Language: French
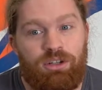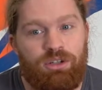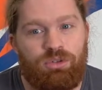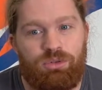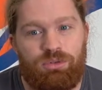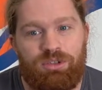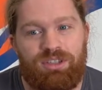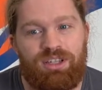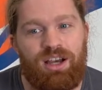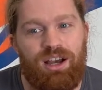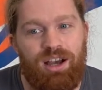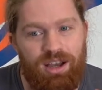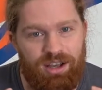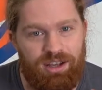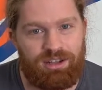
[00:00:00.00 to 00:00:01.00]
Le
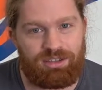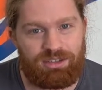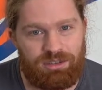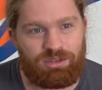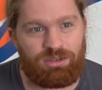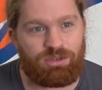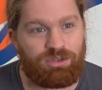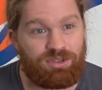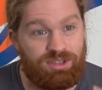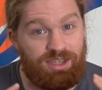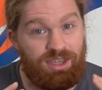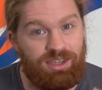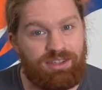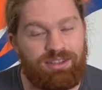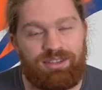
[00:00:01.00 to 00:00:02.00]
gars a un
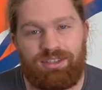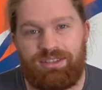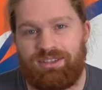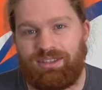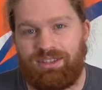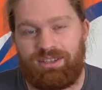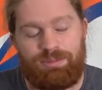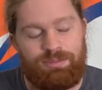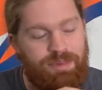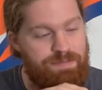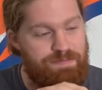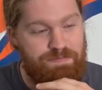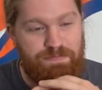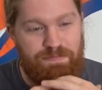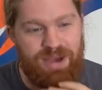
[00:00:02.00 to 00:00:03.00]
sens esthétique mais
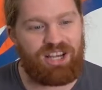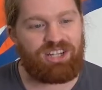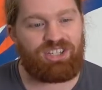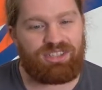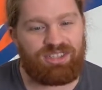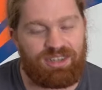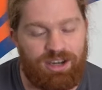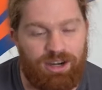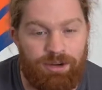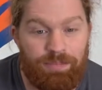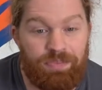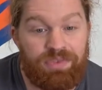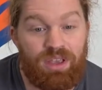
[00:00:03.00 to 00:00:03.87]
magistral.